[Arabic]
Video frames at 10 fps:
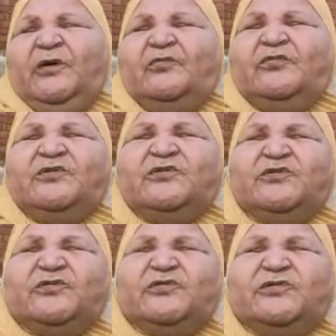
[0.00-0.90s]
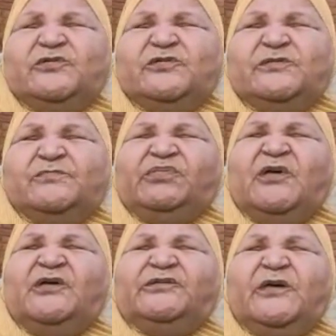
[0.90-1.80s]

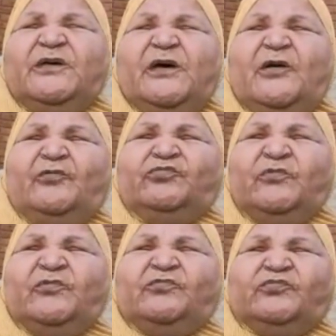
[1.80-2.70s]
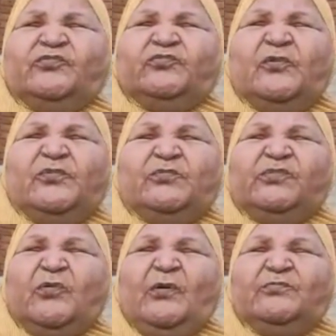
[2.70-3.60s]
وبدانا اخد منه الفلوس اللي هو
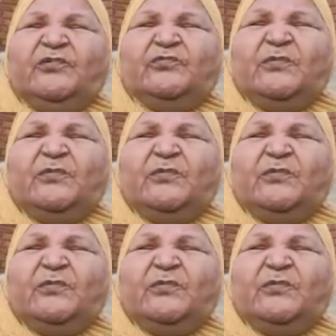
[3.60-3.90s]
بيقبضها واعمل له آه.